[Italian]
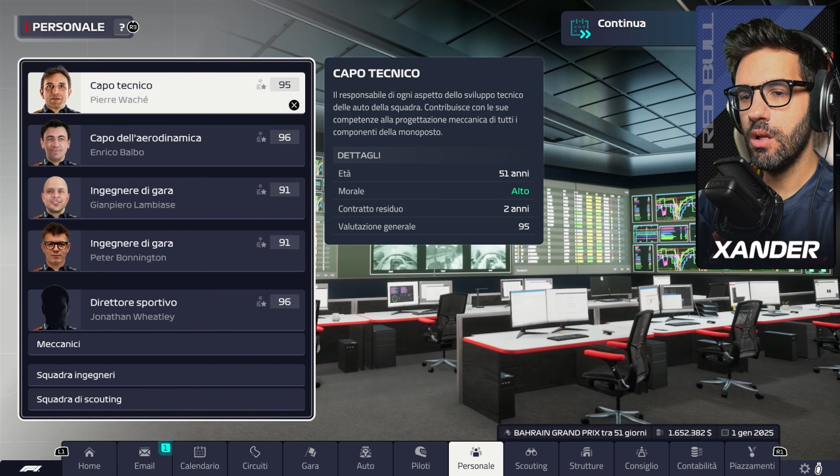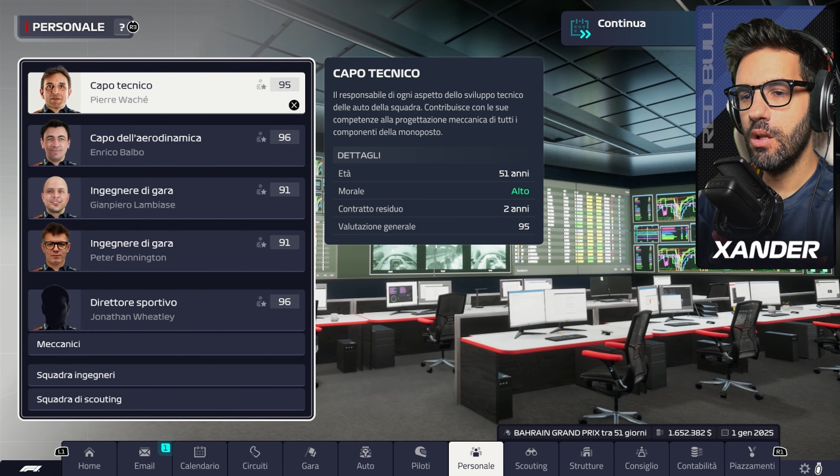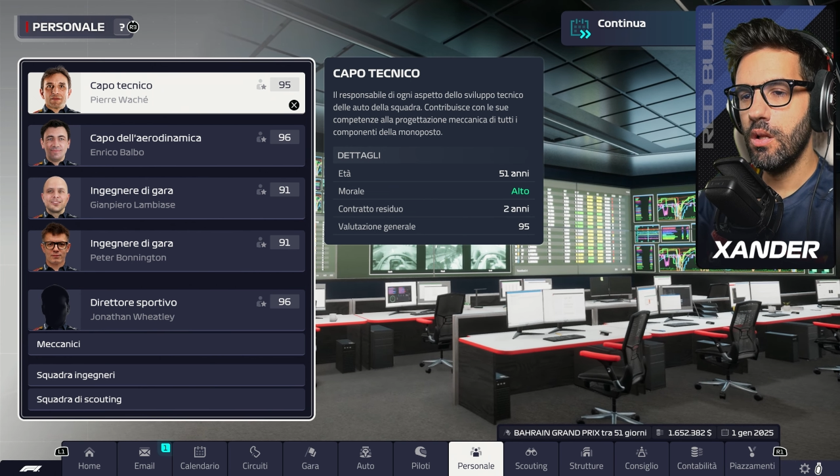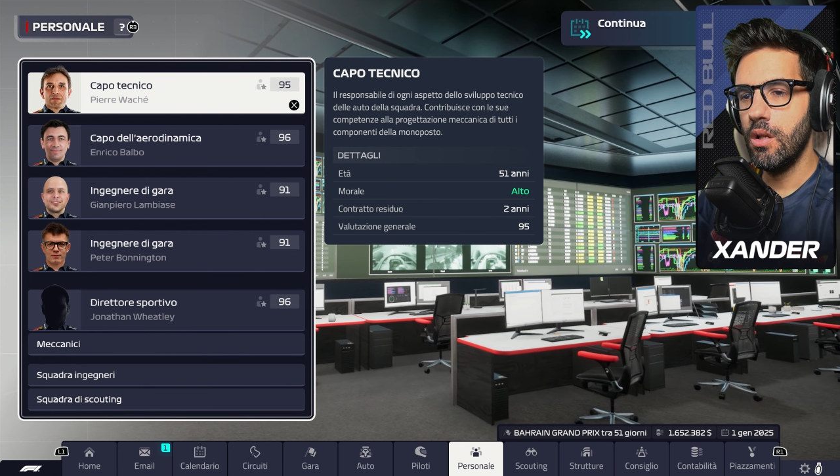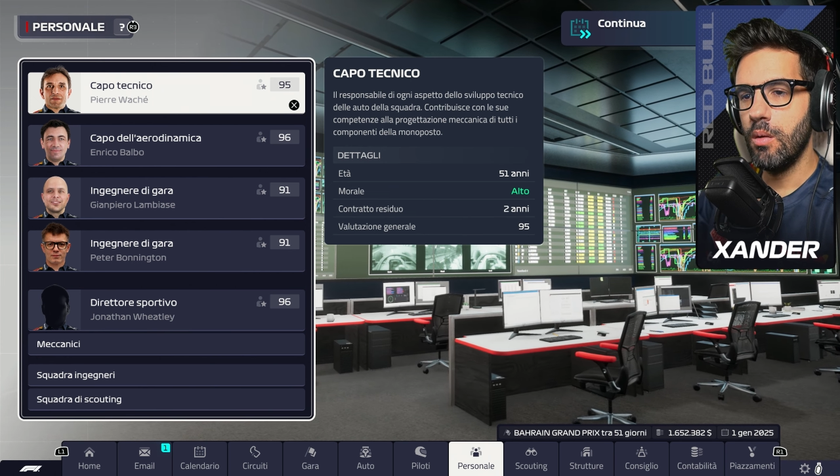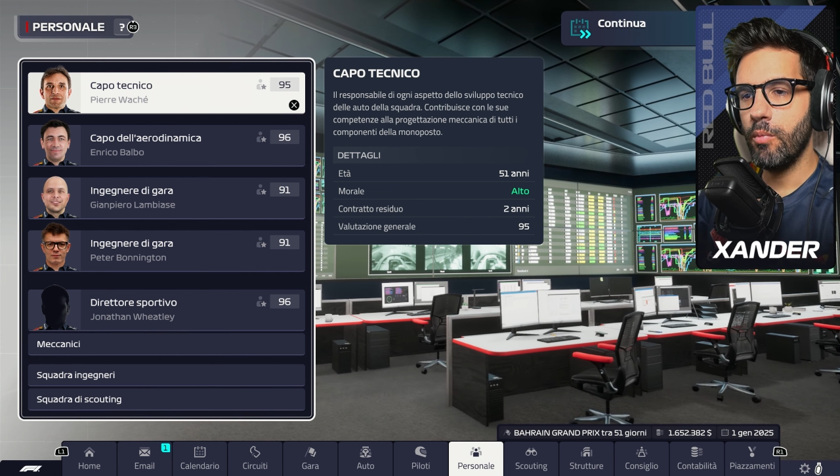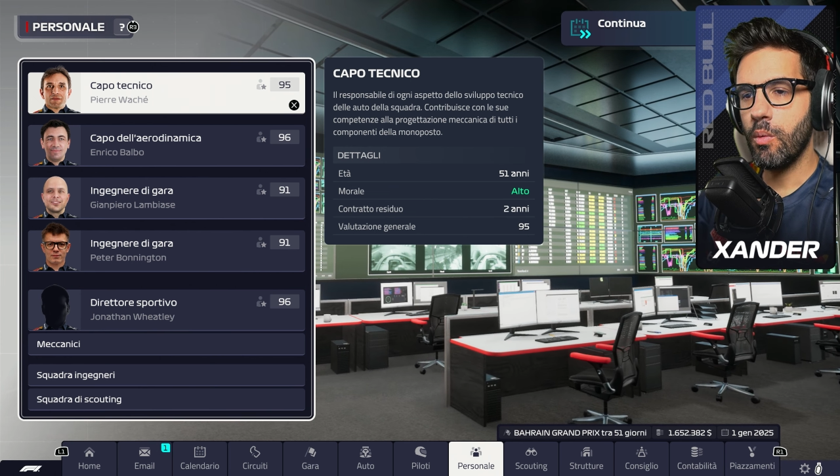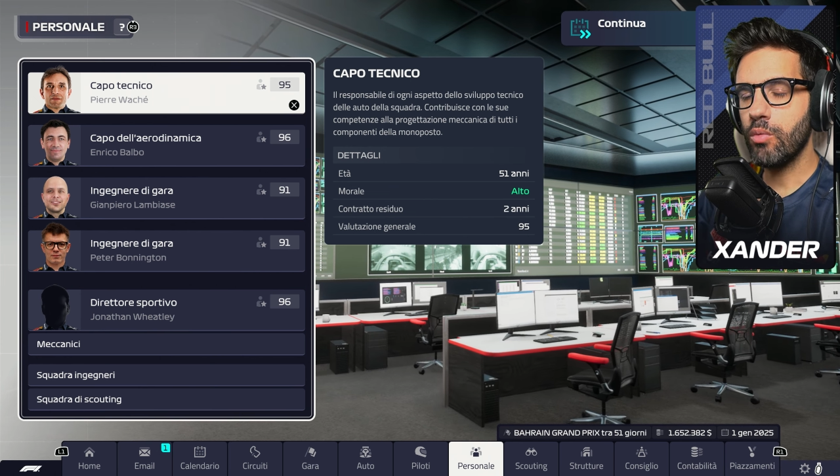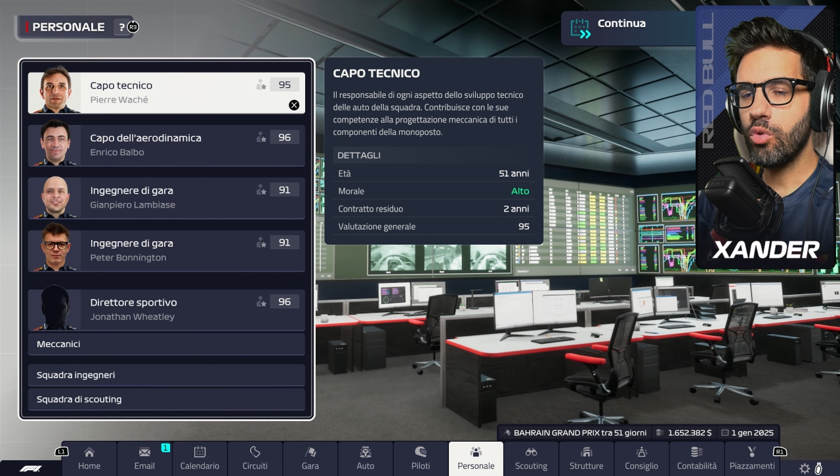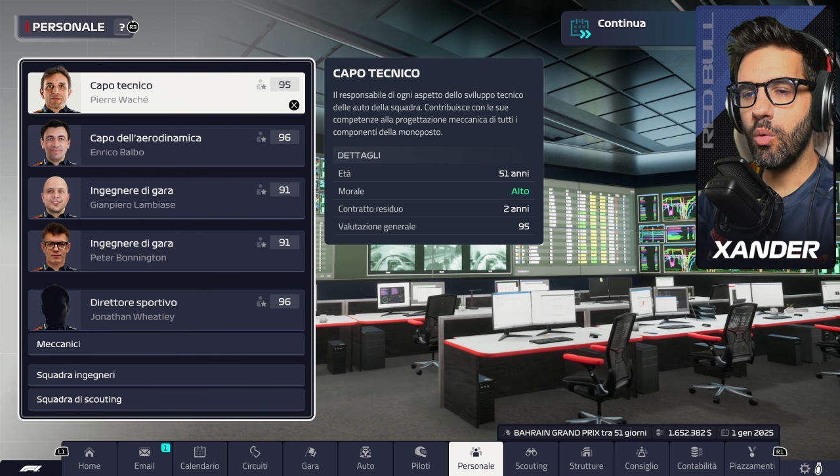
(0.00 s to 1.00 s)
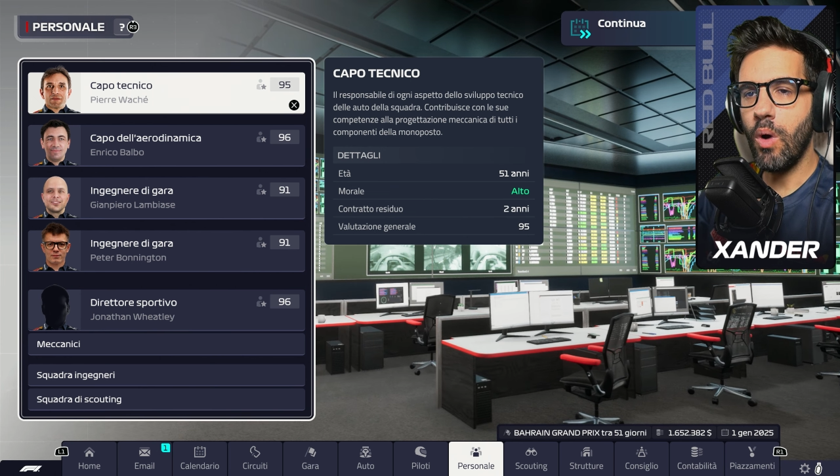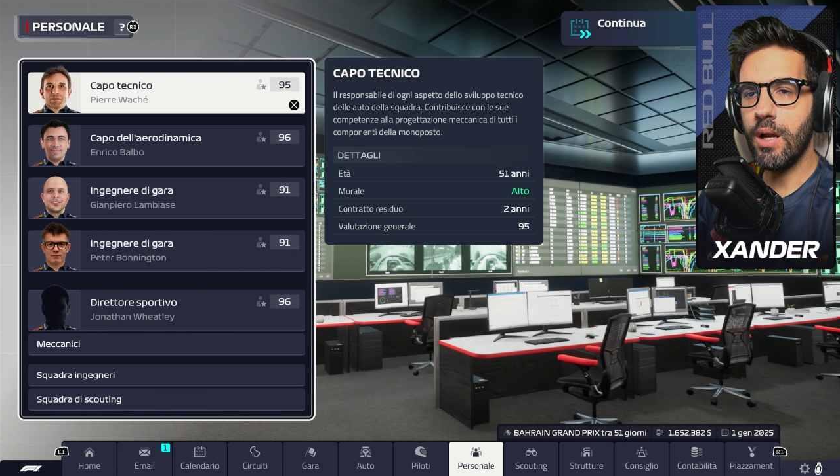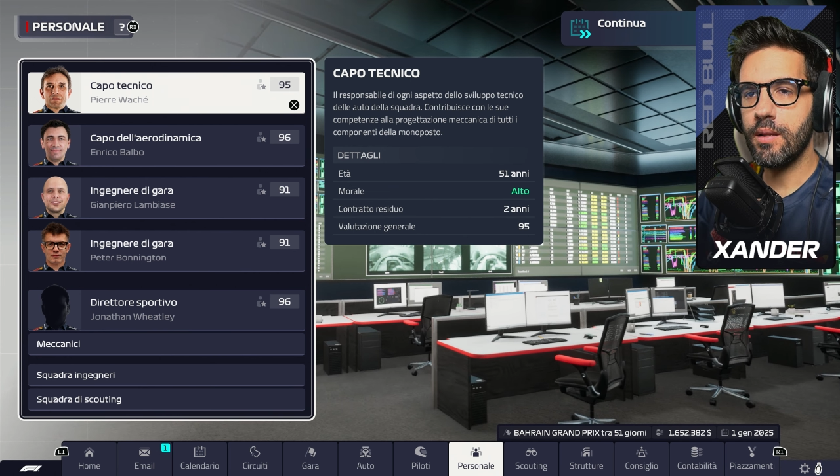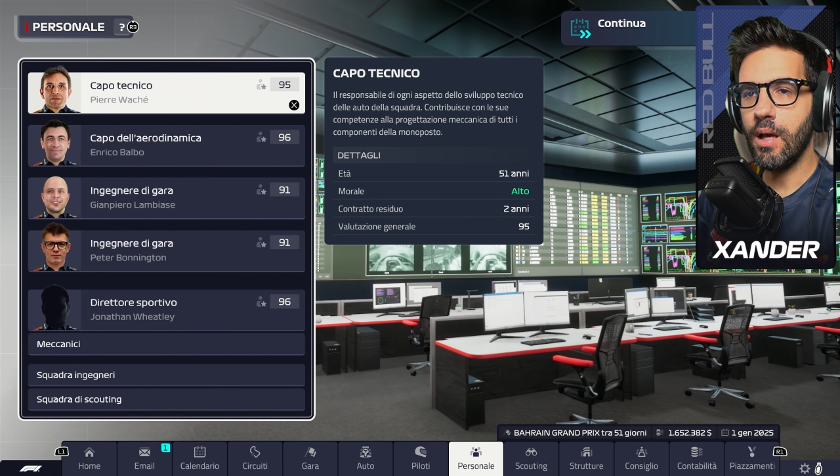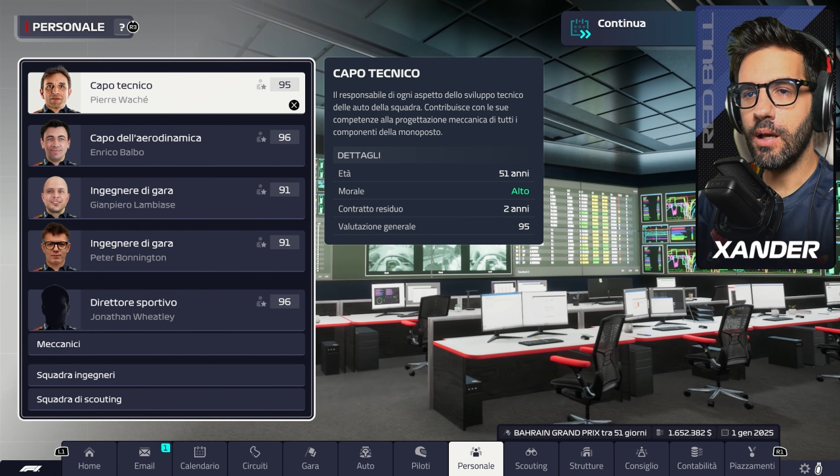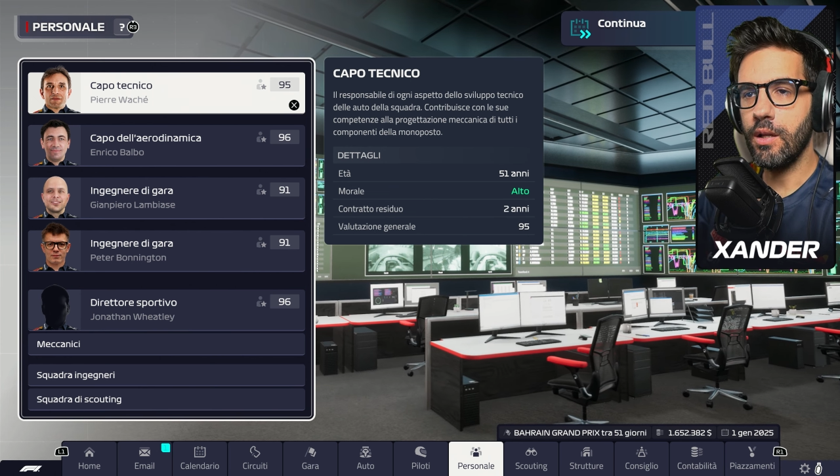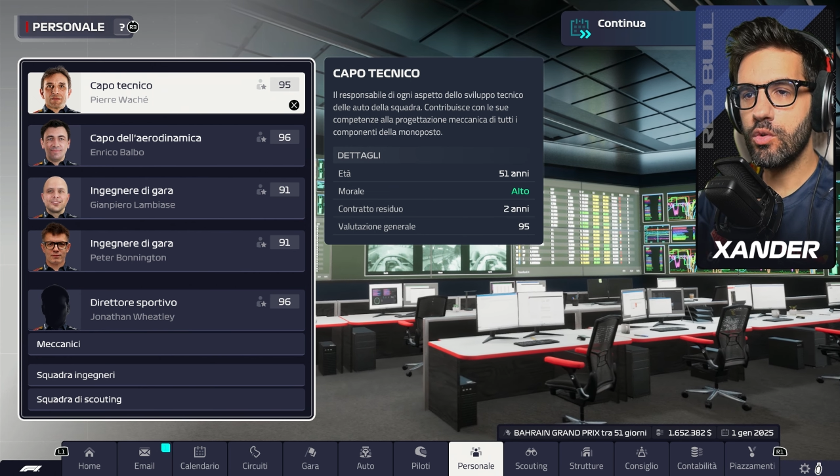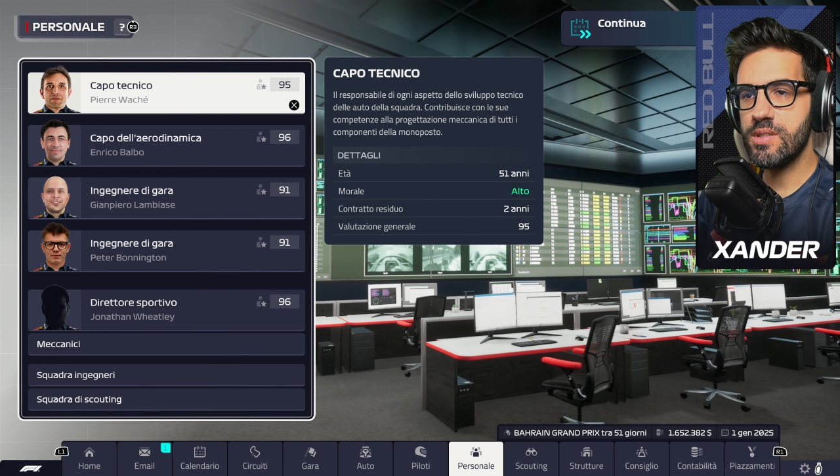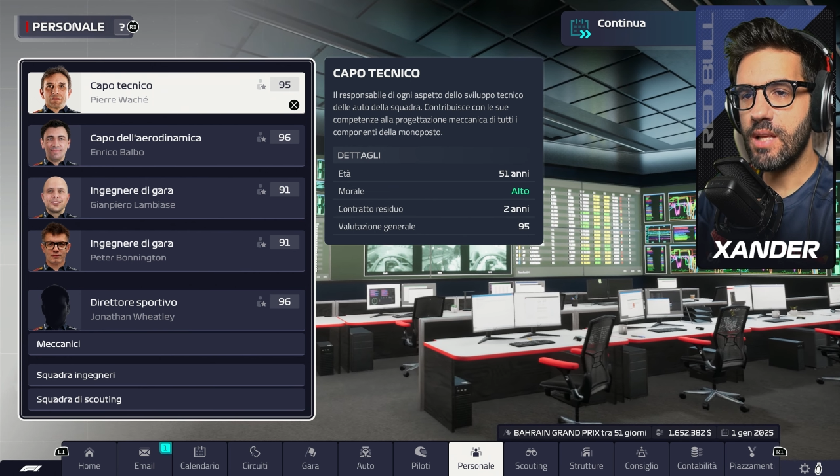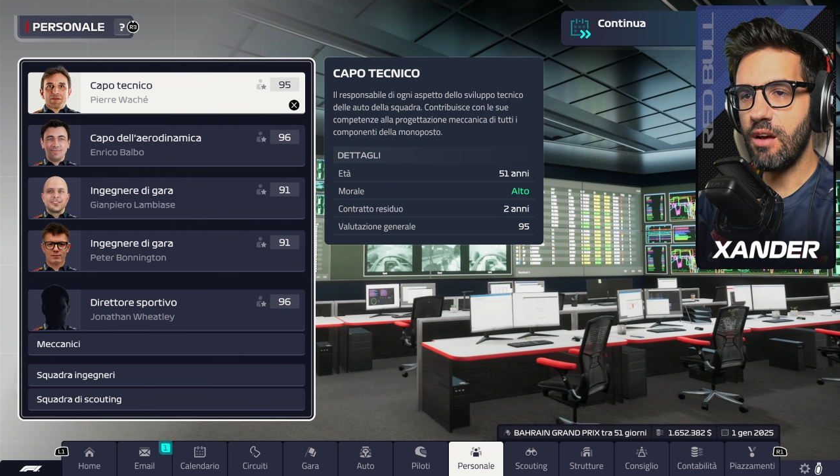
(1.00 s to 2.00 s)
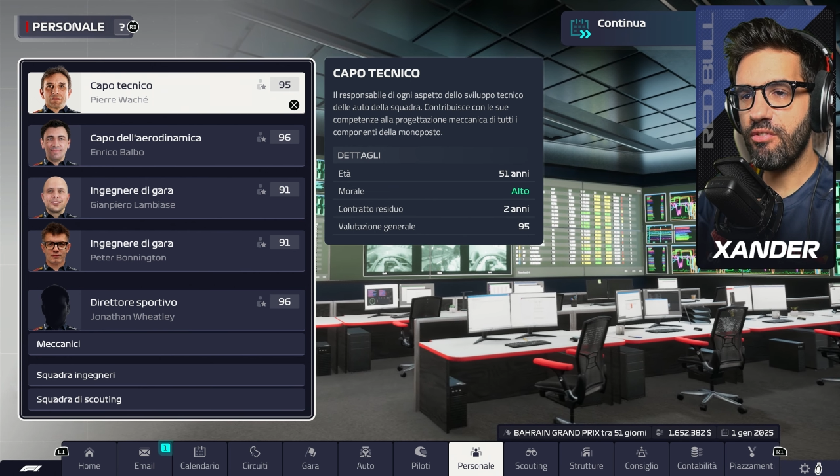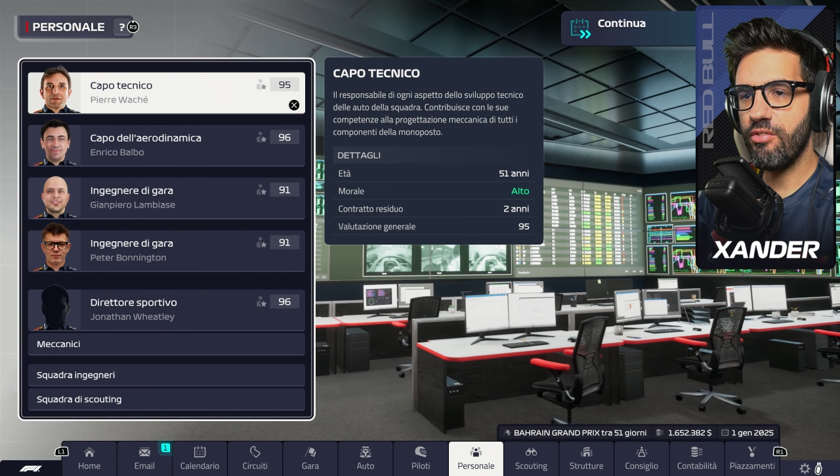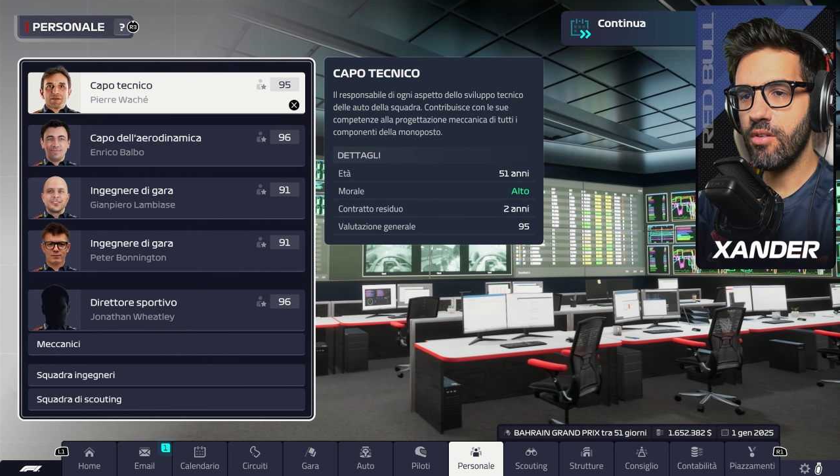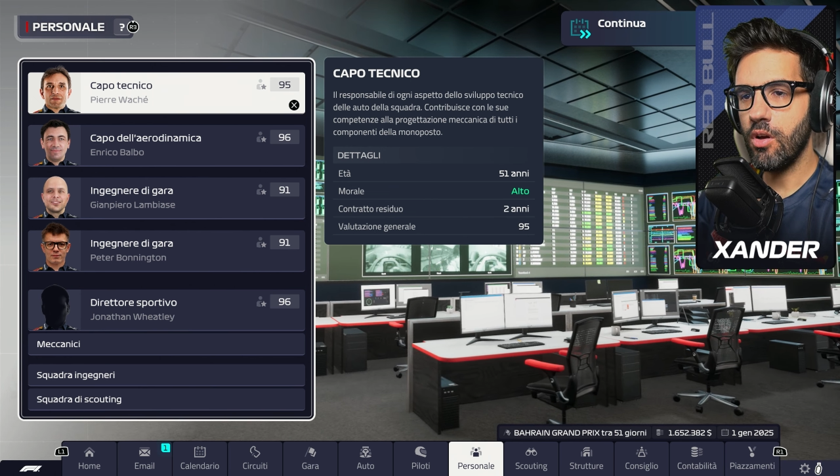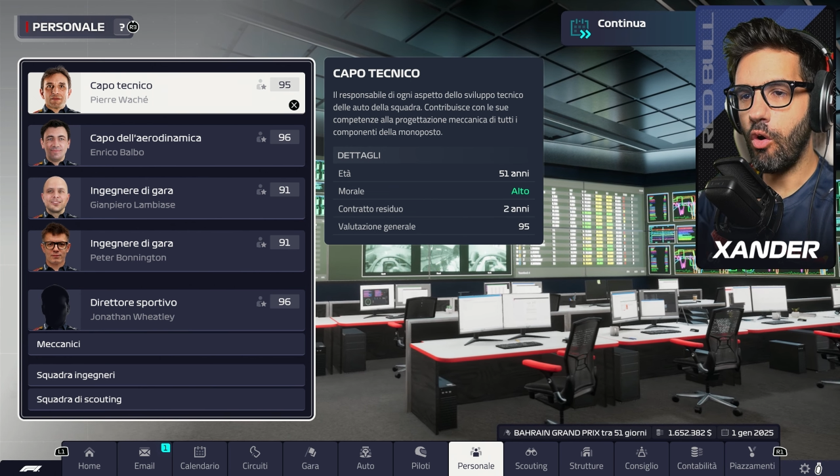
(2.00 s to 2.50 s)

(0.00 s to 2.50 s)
Per quanto riguarda lo staff